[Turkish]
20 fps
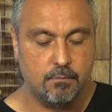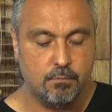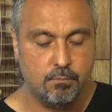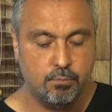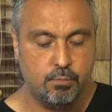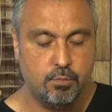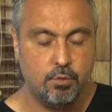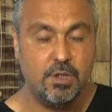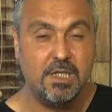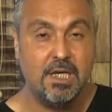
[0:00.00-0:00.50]

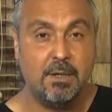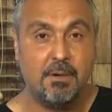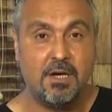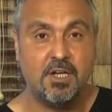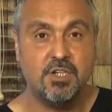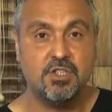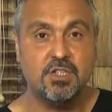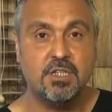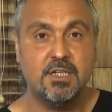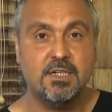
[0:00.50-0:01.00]
bu
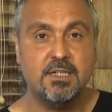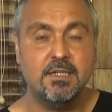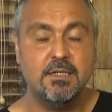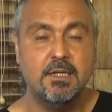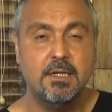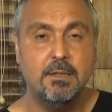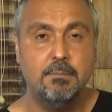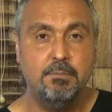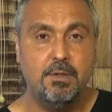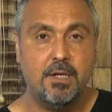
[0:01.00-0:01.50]
yabancıların
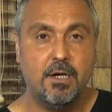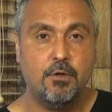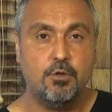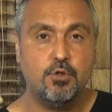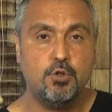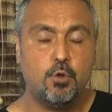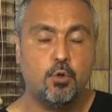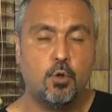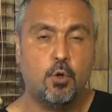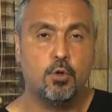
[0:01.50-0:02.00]
bir an
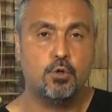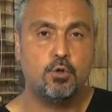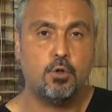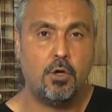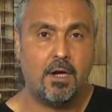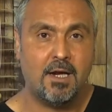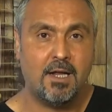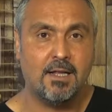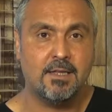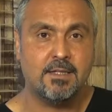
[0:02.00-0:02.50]
önce
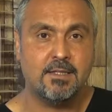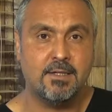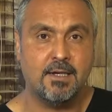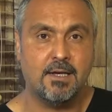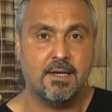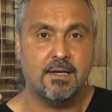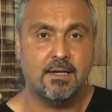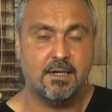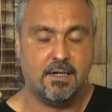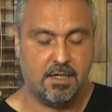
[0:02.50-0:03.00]
kontrol
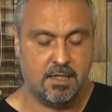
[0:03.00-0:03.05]
altına